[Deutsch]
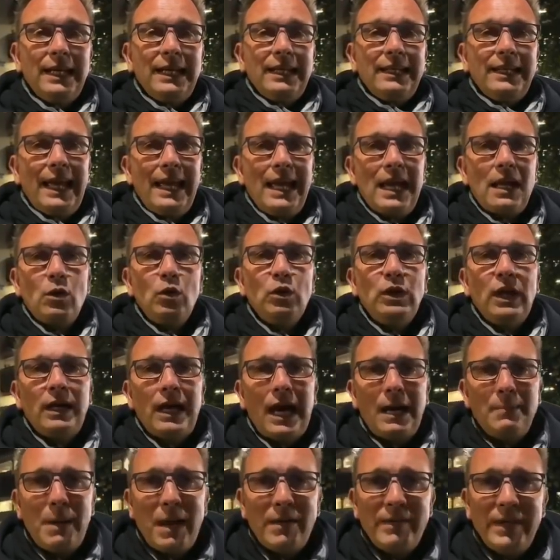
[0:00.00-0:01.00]
Naja gut,
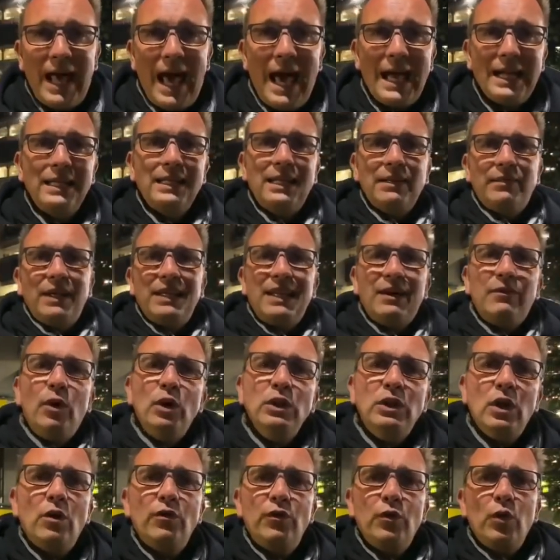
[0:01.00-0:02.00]
machen wir einen Haken weil da
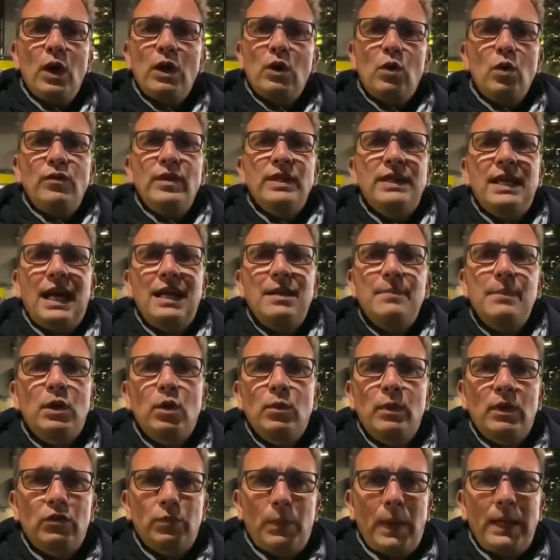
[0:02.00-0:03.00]
wollte auch Florian Kofeld gar nicht mehr
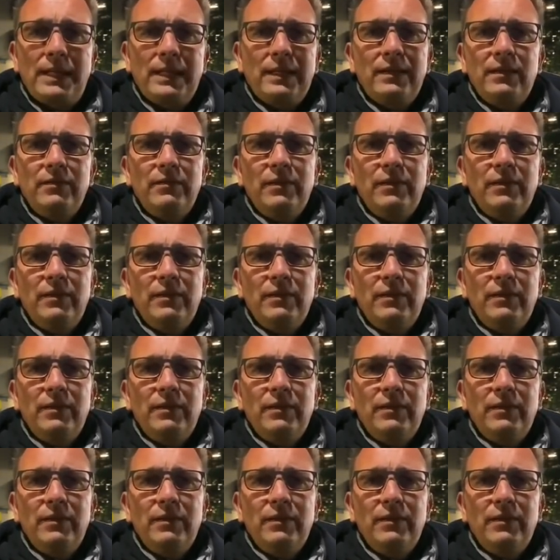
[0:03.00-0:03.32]
drüber sprechen.